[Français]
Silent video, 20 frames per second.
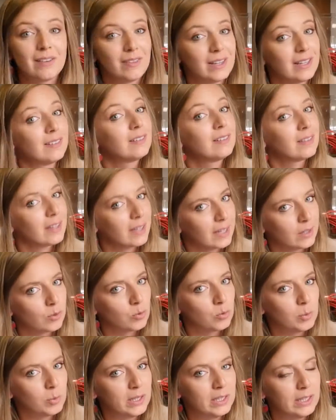va être très
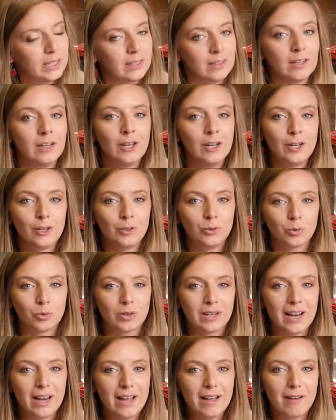compliqué.
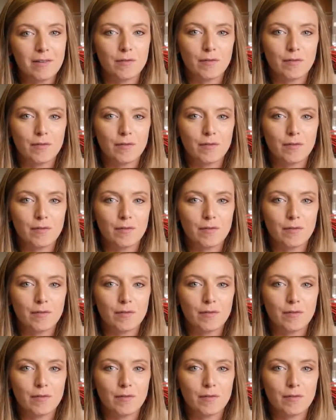Donc là,